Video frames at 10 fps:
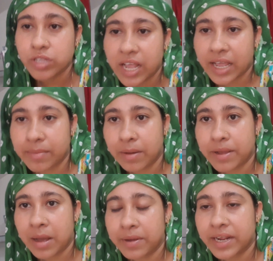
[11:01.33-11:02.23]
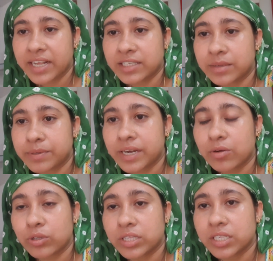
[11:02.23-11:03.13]
যদি এইভাবে আমার এই রেসিপিটা
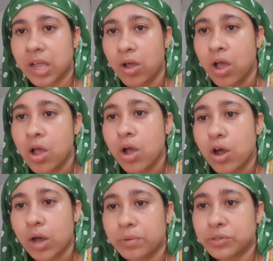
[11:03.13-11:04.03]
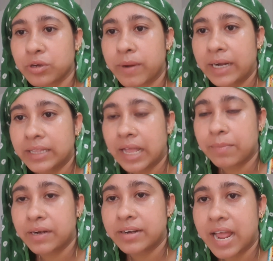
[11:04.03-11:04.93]
করতে চাও অবশ্যই বাড়িতে
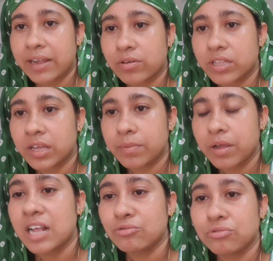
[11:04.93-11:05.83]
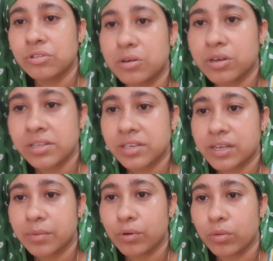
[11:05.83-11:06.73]
একবার ট্রাই করে দেখবে সুন্দর হয়েছে
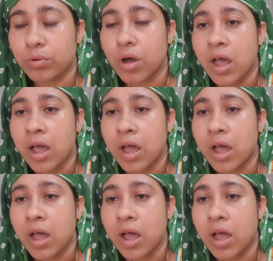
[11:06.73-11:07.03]
কি বলবো